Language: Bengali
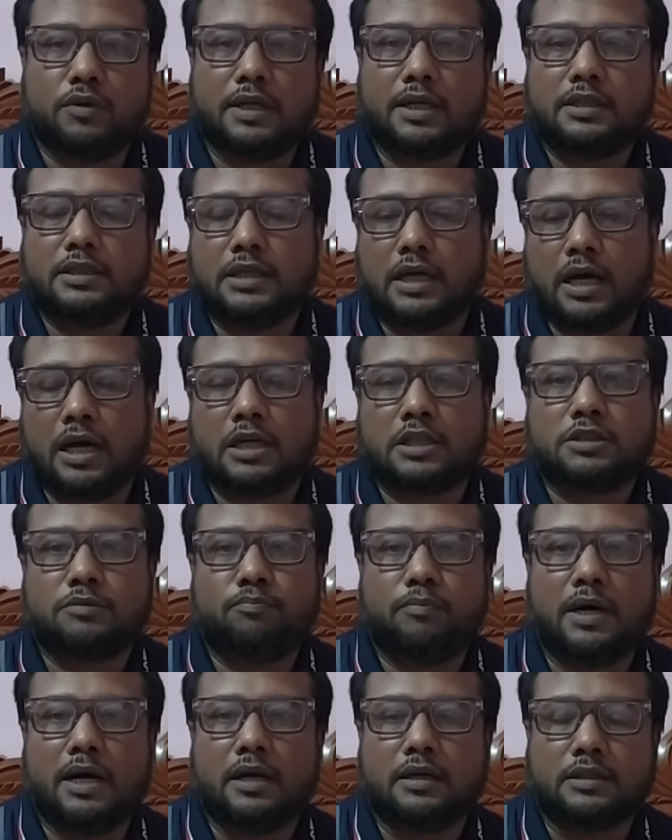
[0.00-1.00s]
সোনালী আঁশ
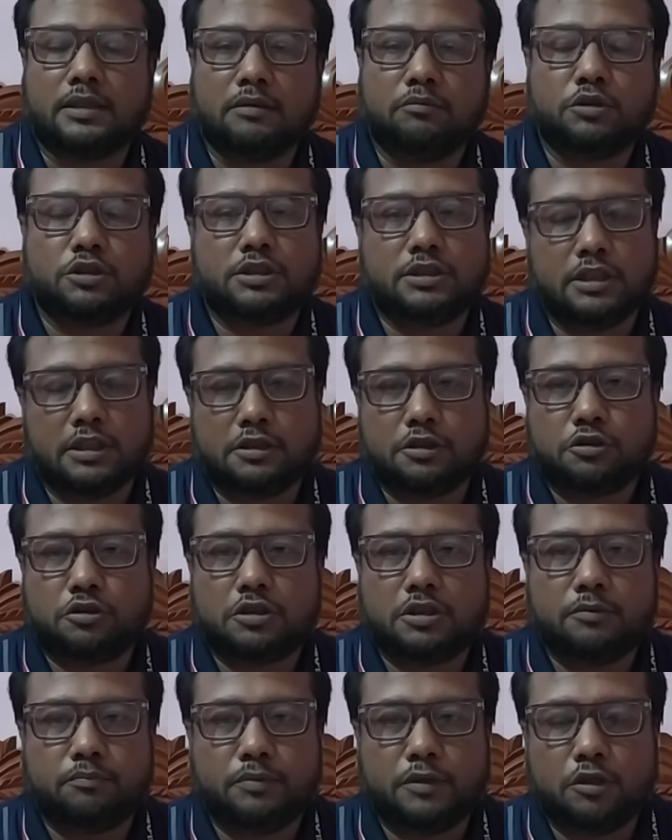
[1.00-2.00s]
পাট এবং সেটি
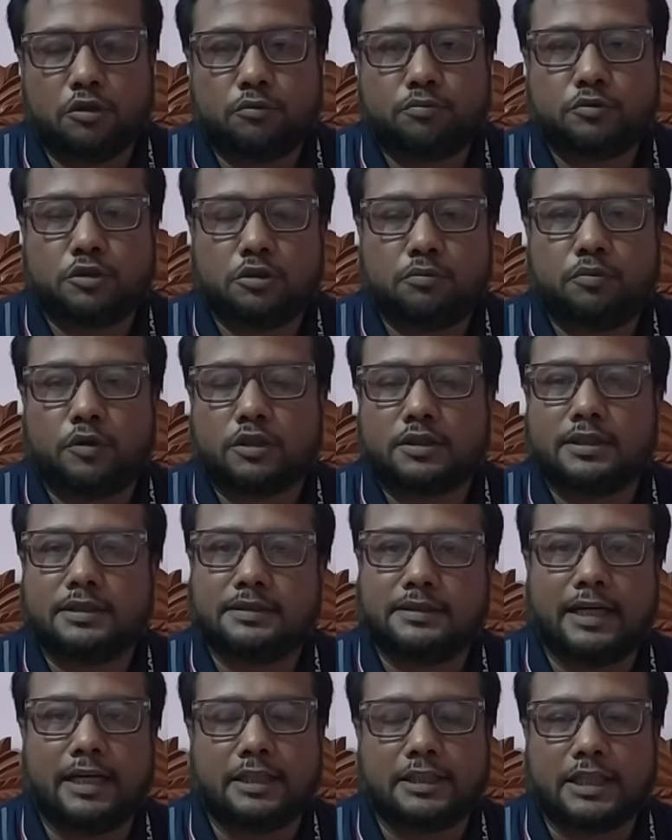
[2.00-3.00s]
যদি বিলুপ্তির পথে
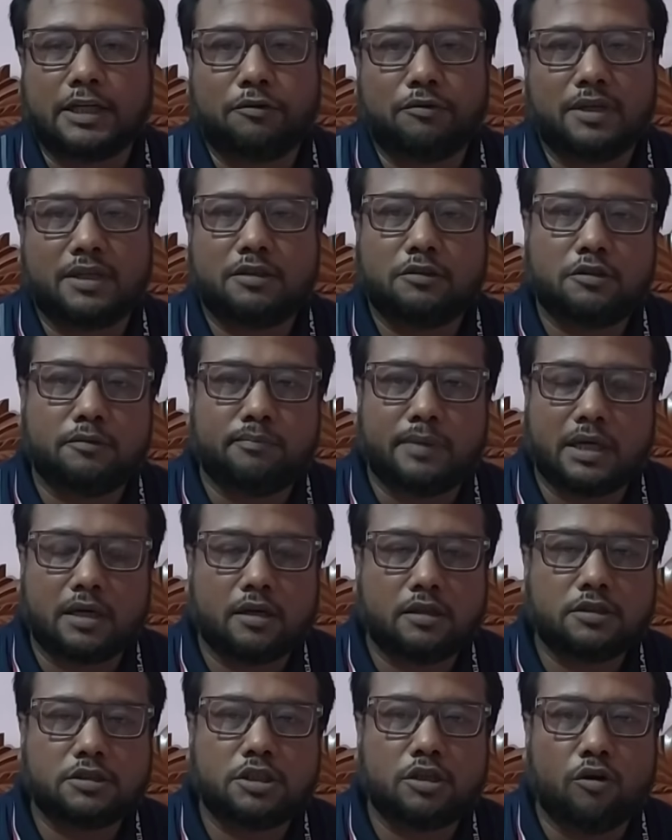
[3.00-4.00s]
যায় তাহলে কিন্তু
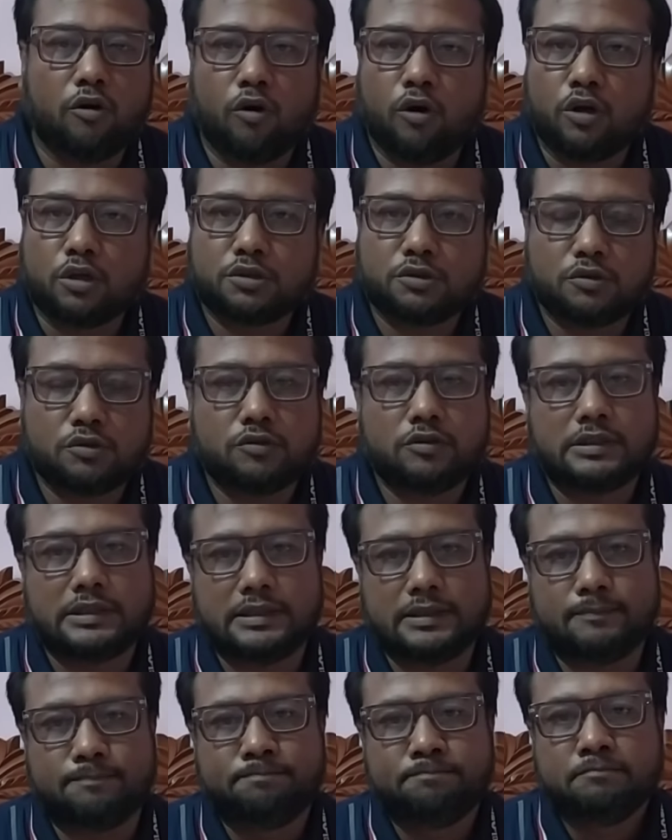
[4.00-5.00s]
বাংলাদেশের
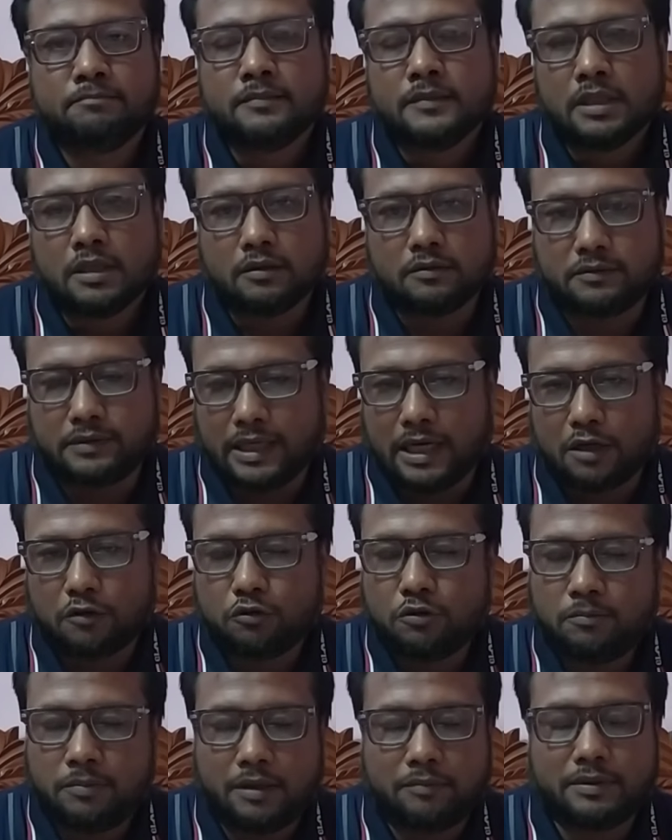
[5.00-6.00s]
অর্থনীতি
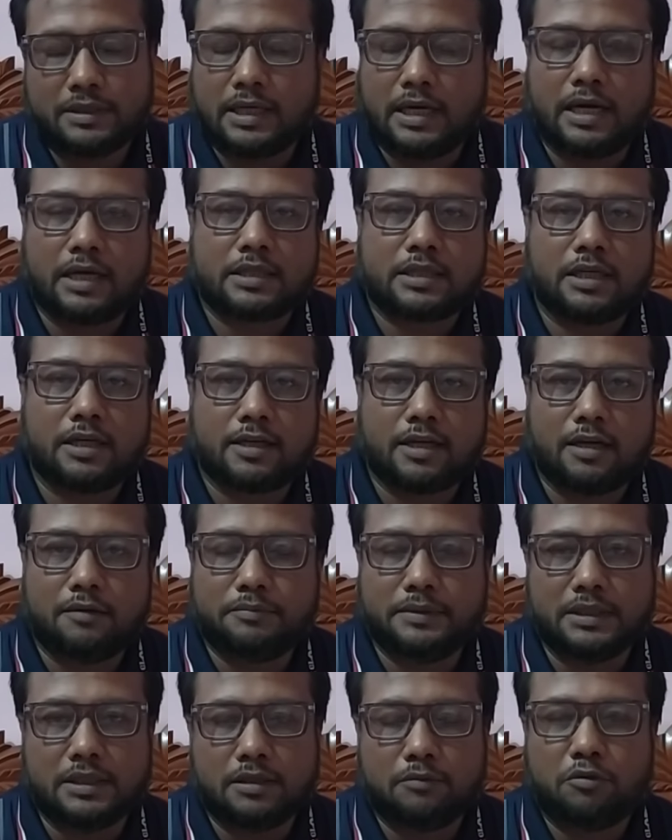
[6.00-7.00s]
ভাবে ধাক্কা
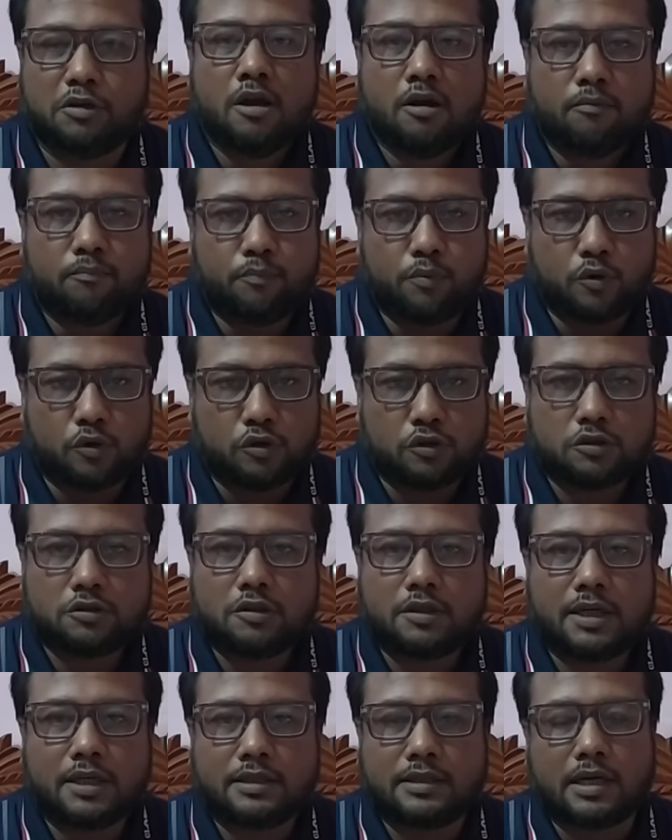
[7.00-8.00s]
খাবে এবং
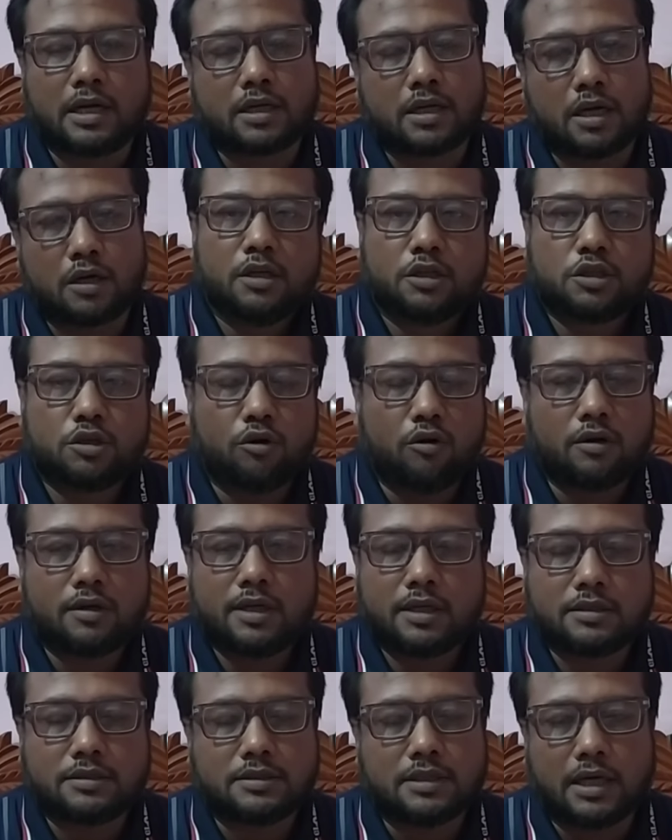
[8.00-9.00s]
প্রণোদনার টাকা
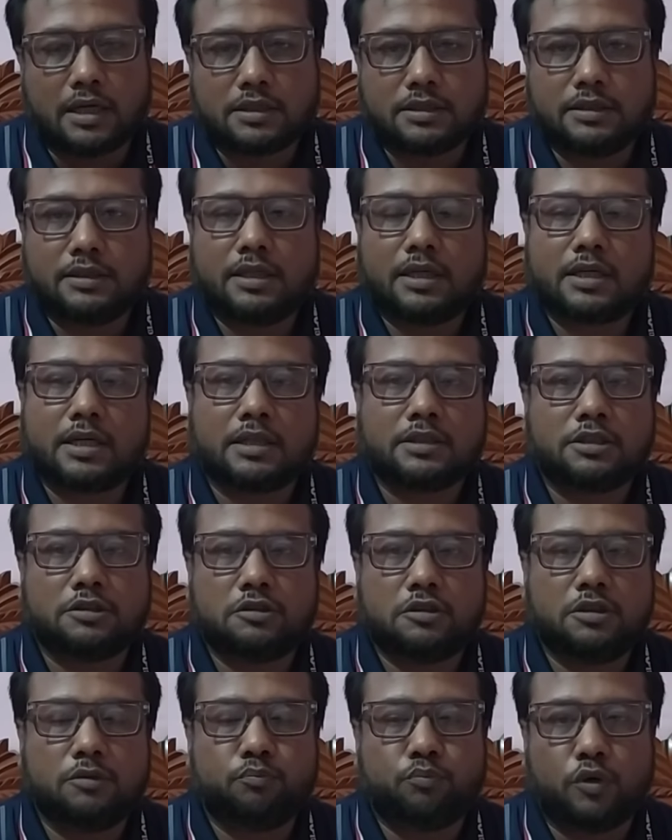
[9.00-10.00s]
সঠিক চাষিদের কাছে
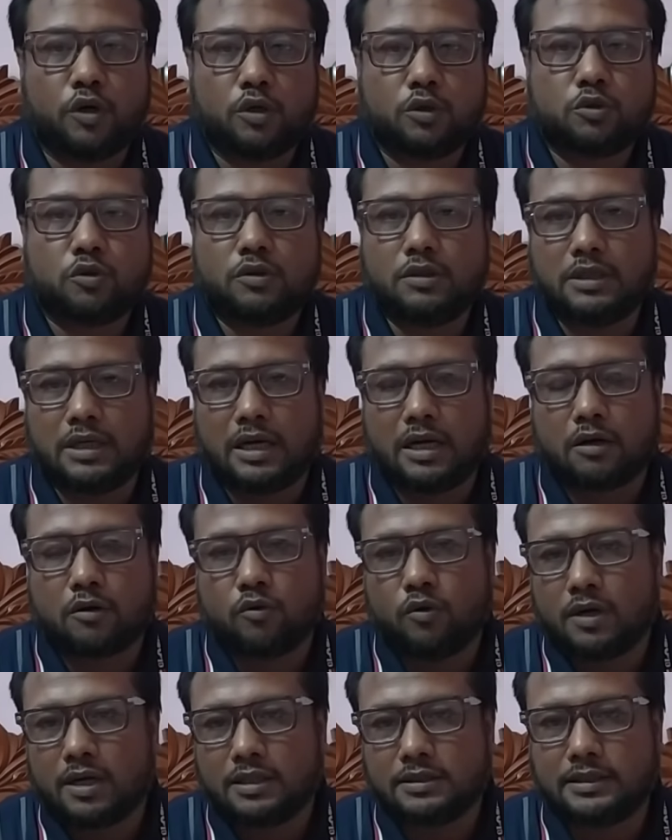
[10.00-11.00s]
যদি বন্টন না
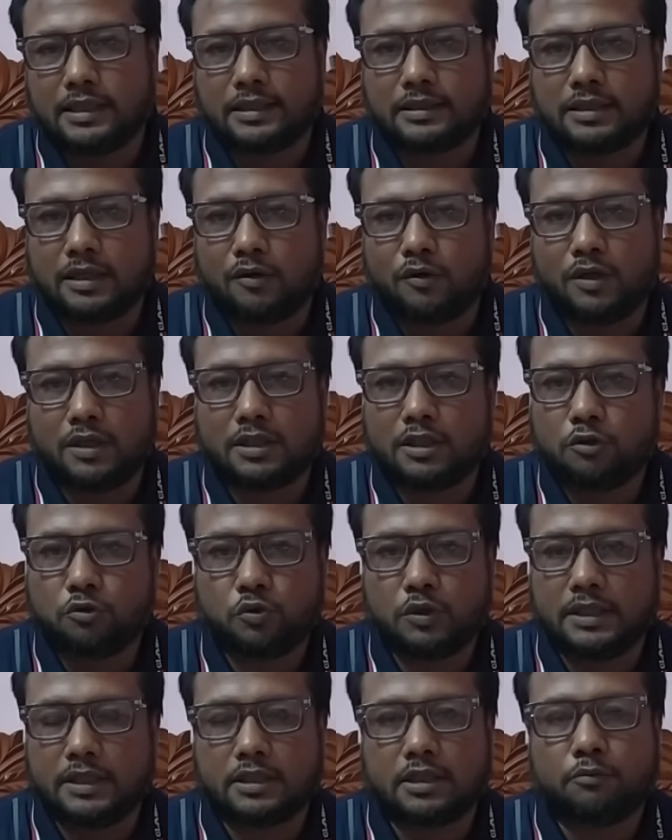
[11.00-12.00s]
করা যায় তাহলে
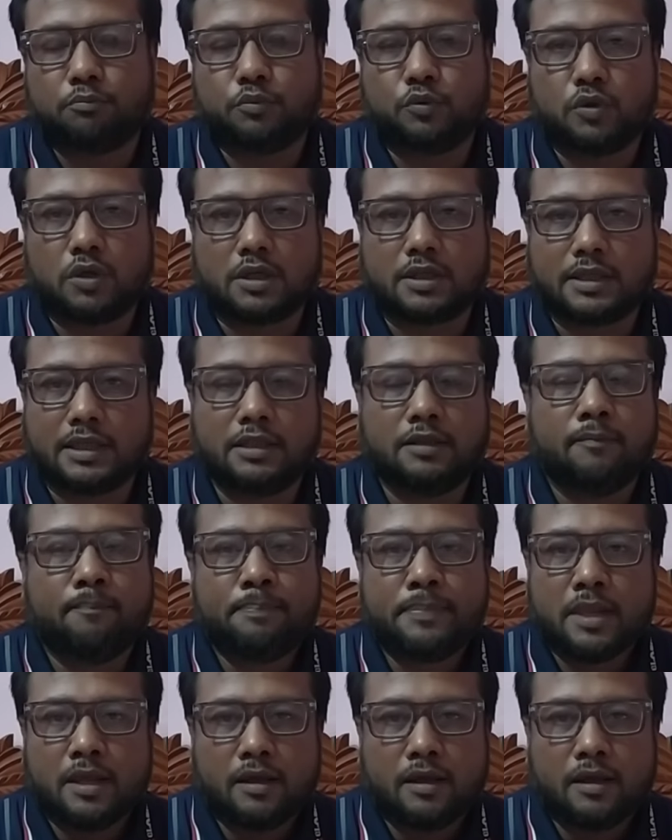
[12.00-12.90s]
কিন্তু এটা পুরোটাই